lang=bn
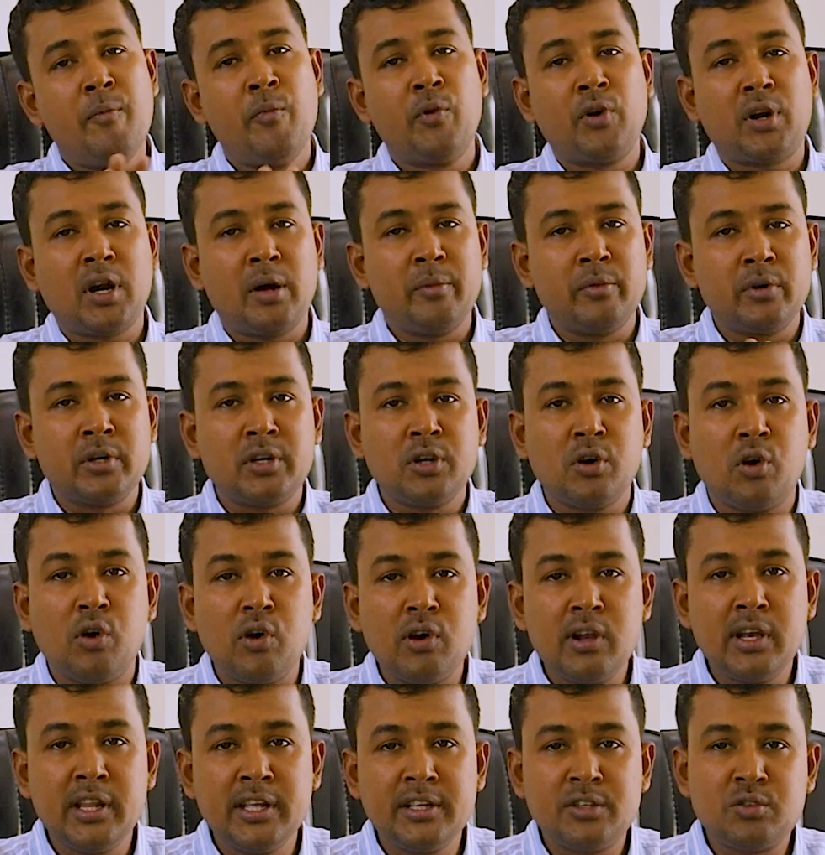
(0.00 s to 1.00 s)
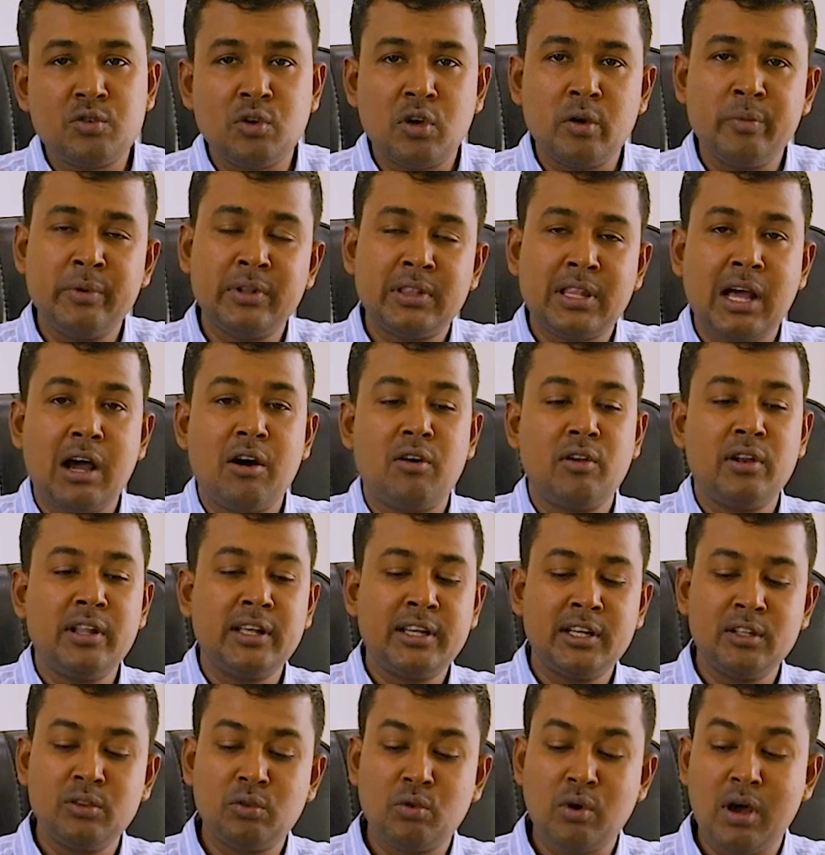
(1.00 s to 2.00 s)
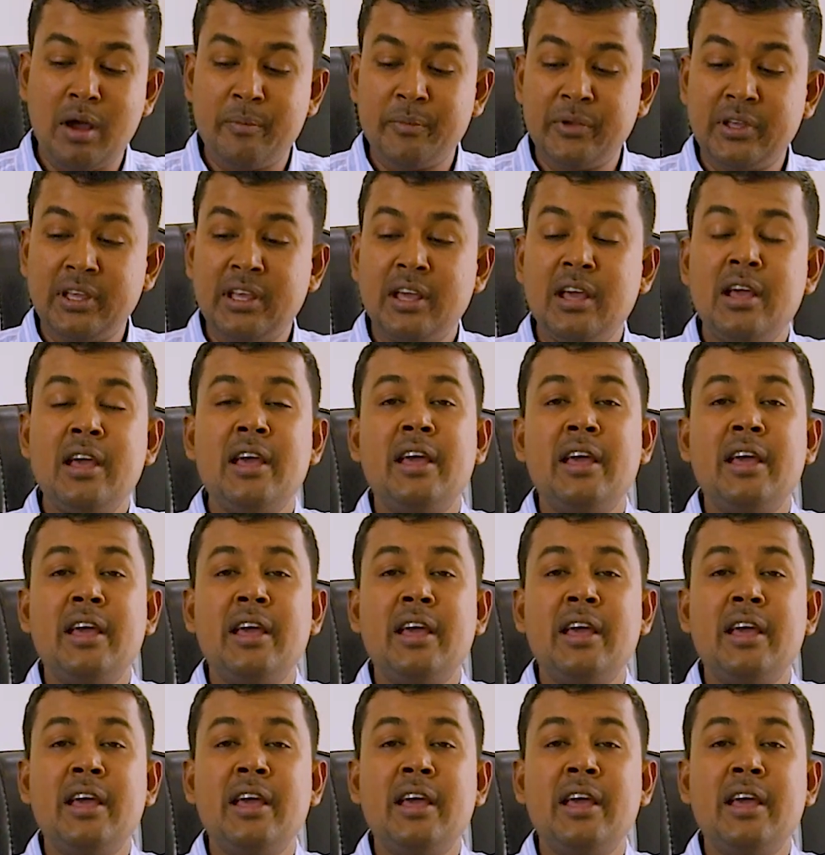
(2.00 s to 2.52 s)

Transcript: মোটামুটি হইলেই চলবে তাহলে কিন্তু আমি